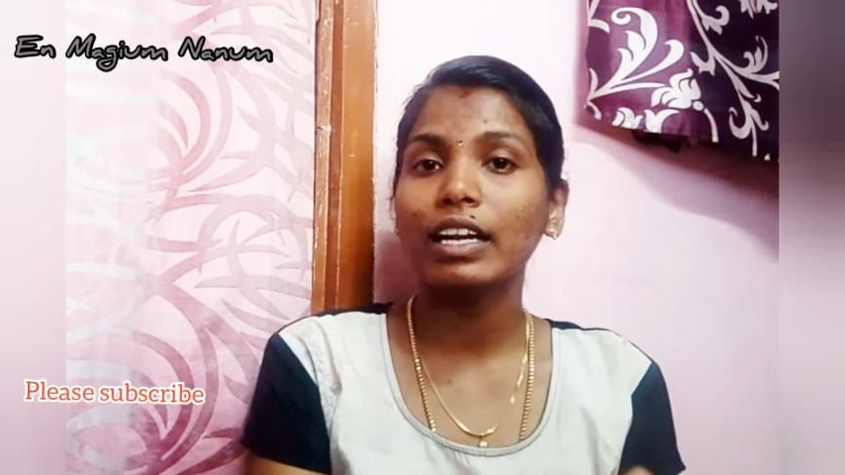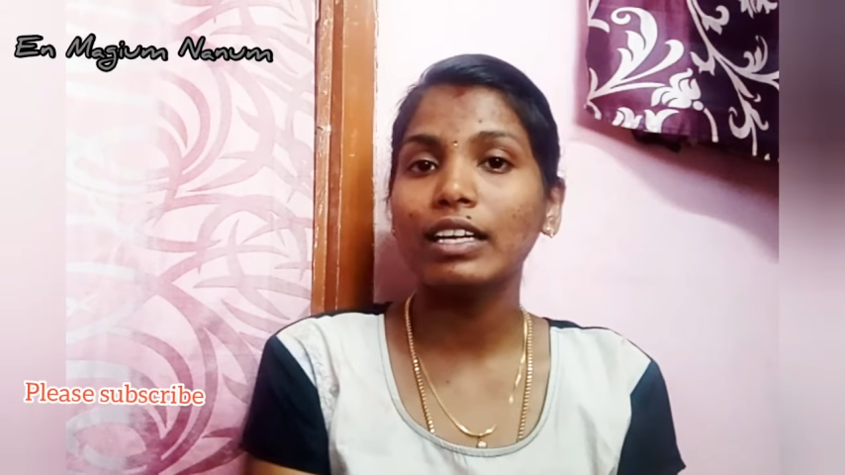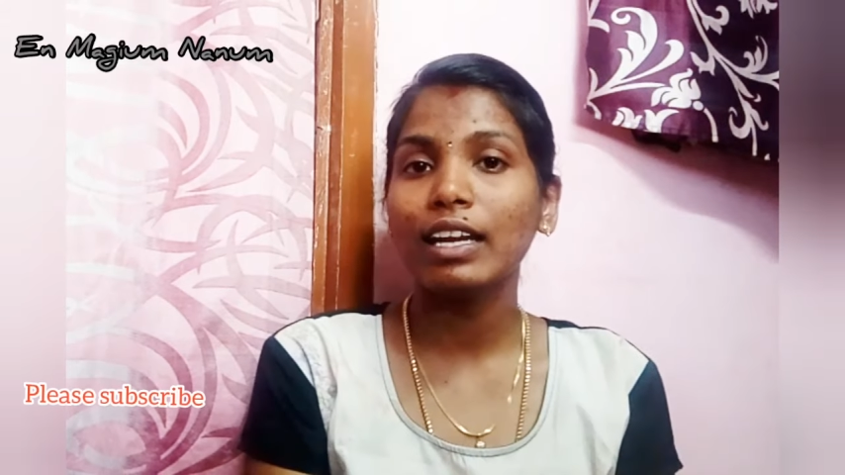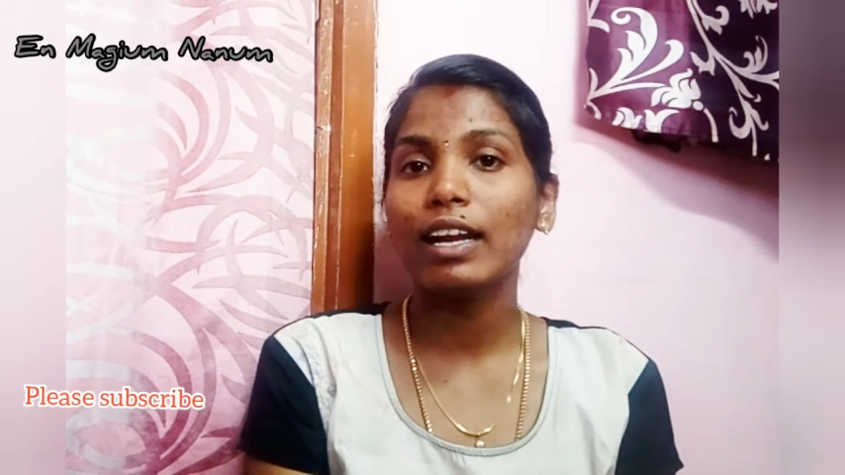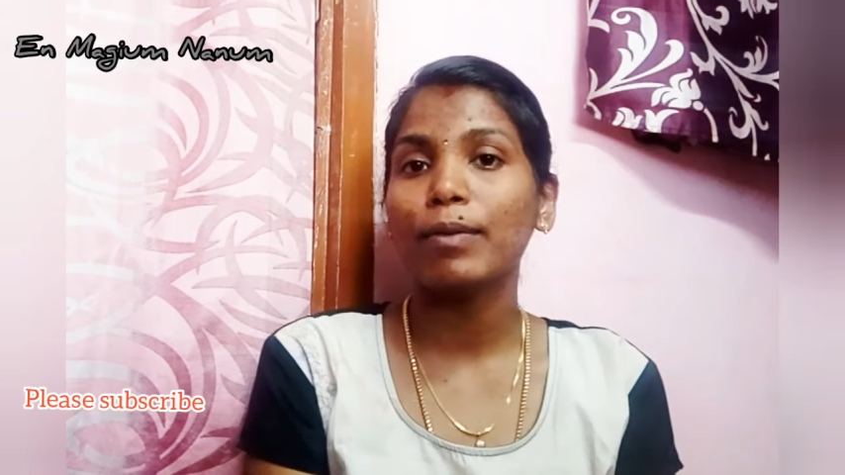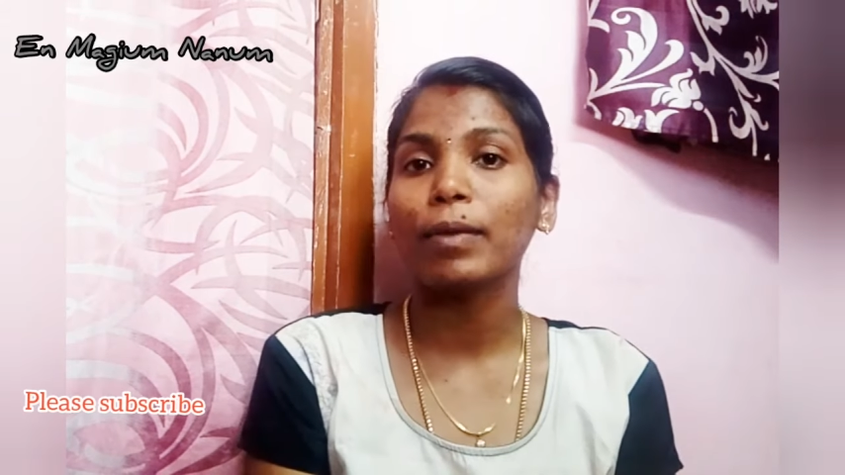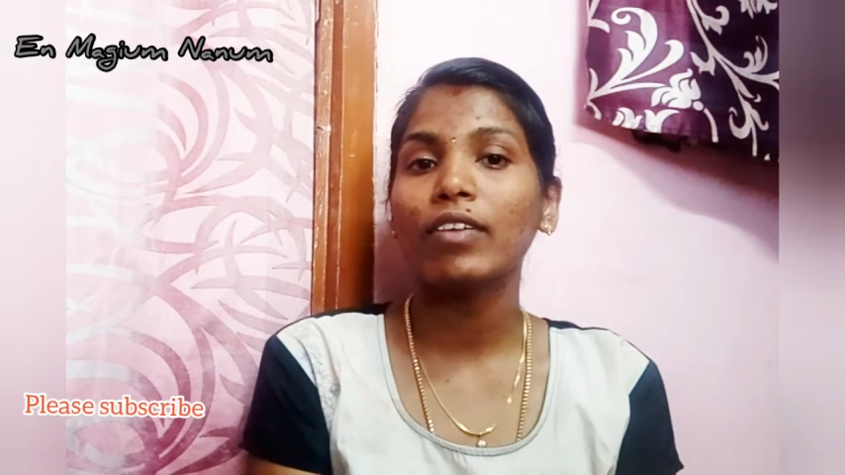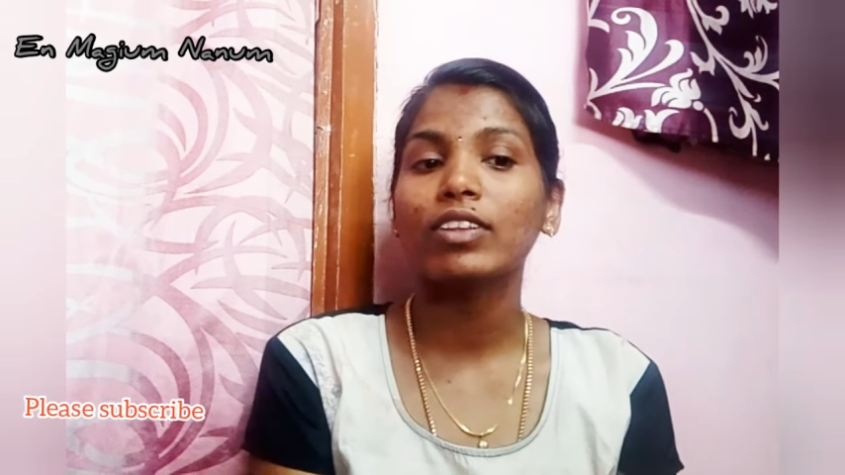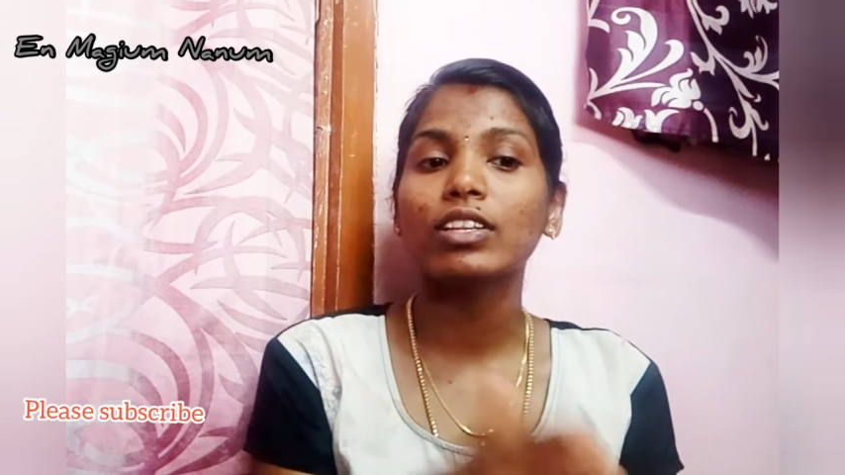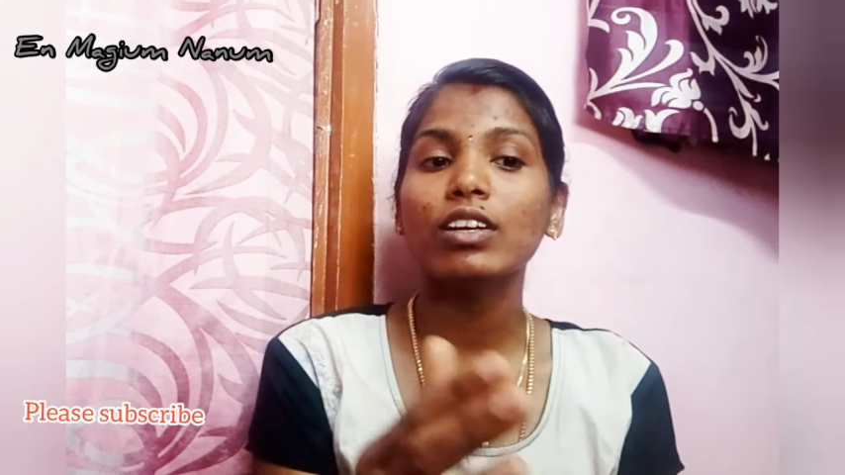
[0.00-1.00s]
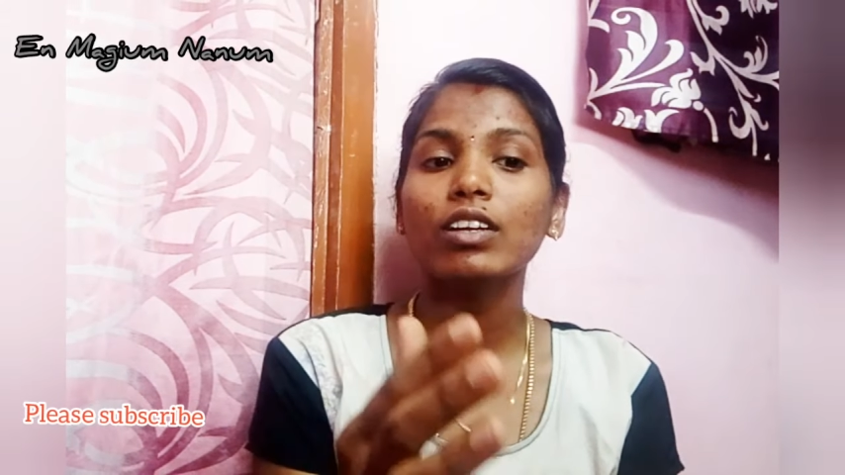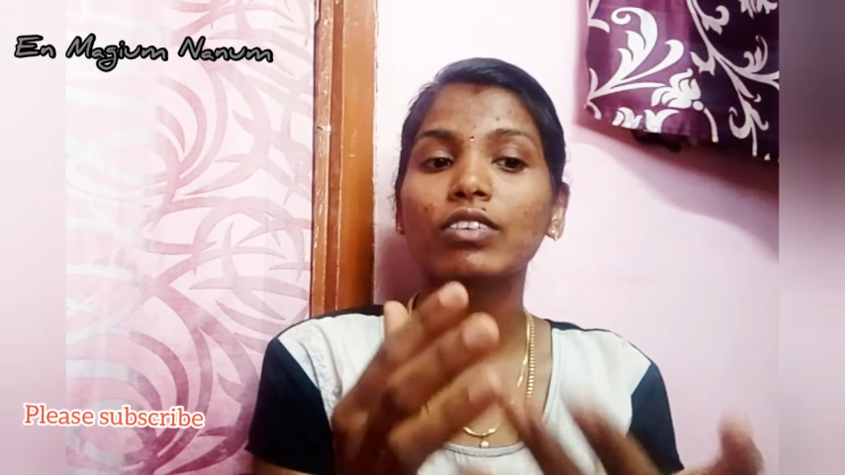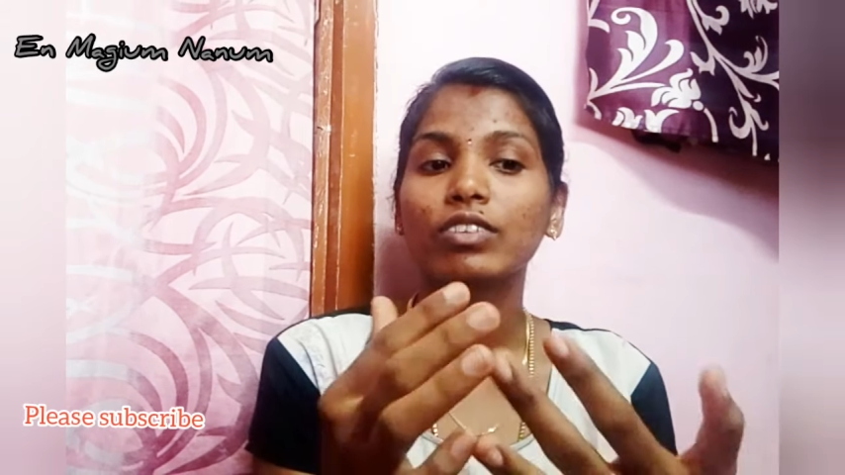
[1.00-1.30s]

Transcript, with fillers: டீட்டெயிலுமே வந்து